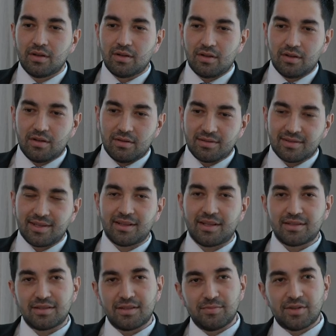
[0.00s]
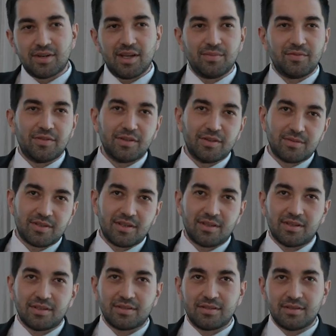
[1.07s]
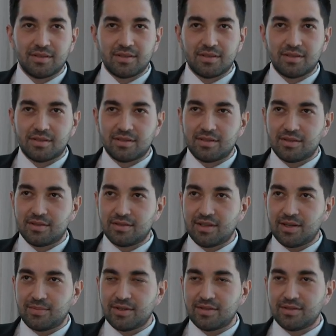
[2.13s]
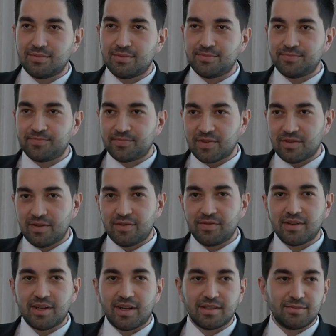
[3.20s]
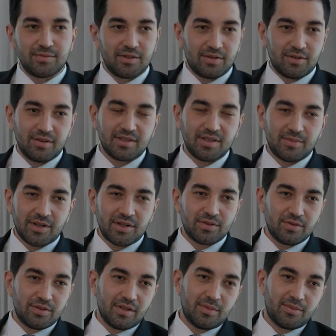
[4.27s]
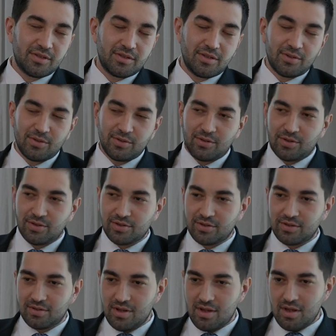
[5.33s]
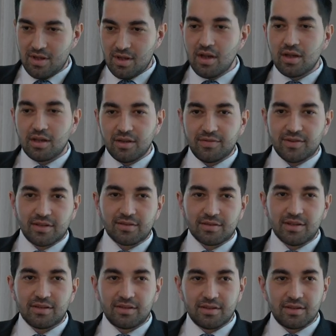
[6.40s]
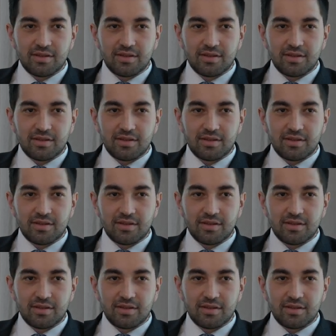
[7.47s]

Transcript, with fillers: а, согласно им требованиям, согласно их э, необходимым квалификациям, которые запрашивают на определенную должность. И в конце это